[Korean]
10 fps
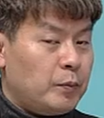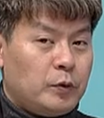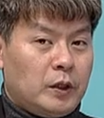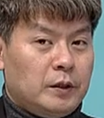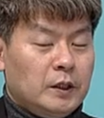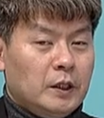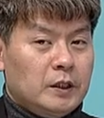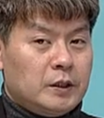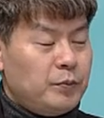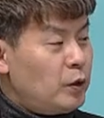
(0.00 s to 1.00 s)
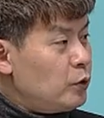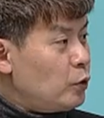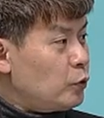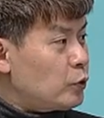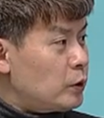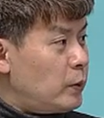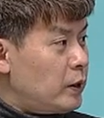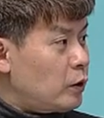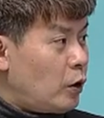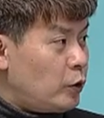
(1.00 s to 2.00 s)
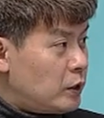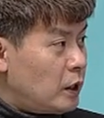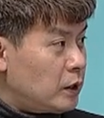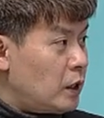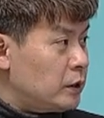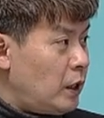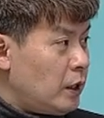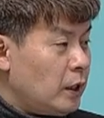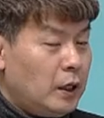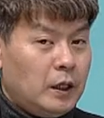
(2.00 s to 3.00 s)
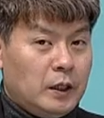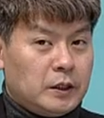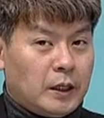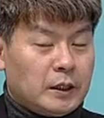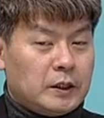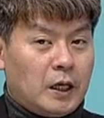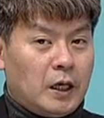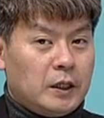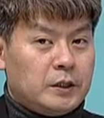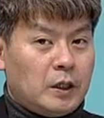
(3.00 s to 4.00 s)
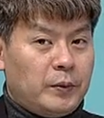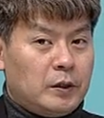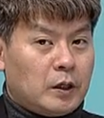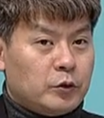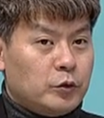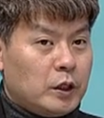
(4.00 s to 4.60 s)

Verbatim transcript: 네. 앞으로 한 10년 정도쯤에는 거의 되지 않을까. 근데 이제 양산의 채비를 갖춘 게